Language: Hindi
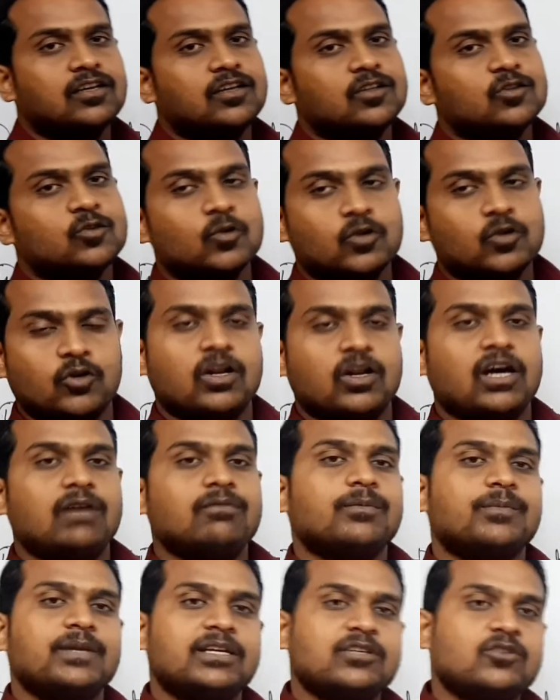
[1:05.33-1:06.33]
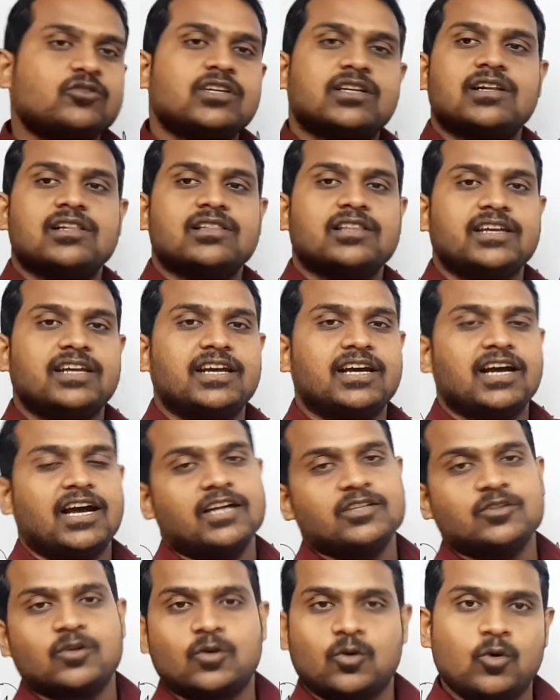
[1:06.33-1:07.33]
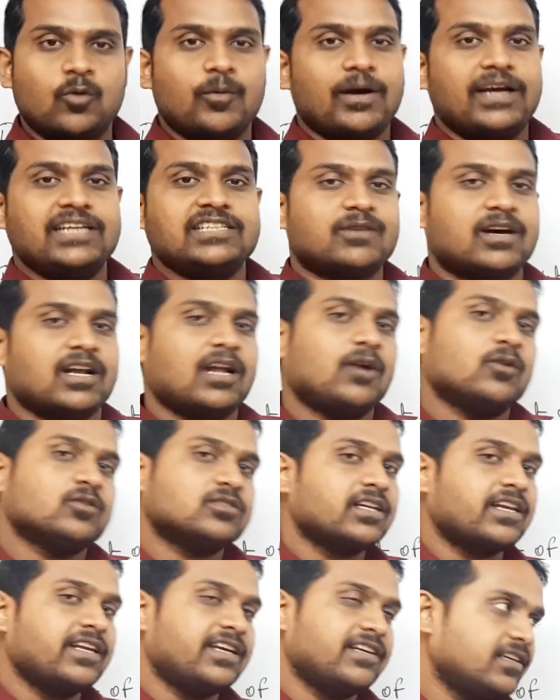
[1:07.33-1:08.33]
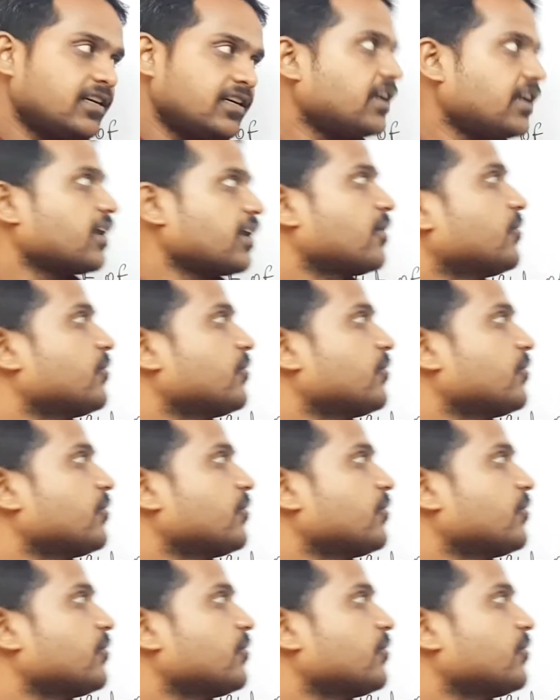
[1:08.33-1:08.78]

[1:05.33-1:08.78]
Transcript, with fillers: तो क्यों ना हम अपने जो जनरल तरीका है जो रो वाइस वाला उस तरीके से करें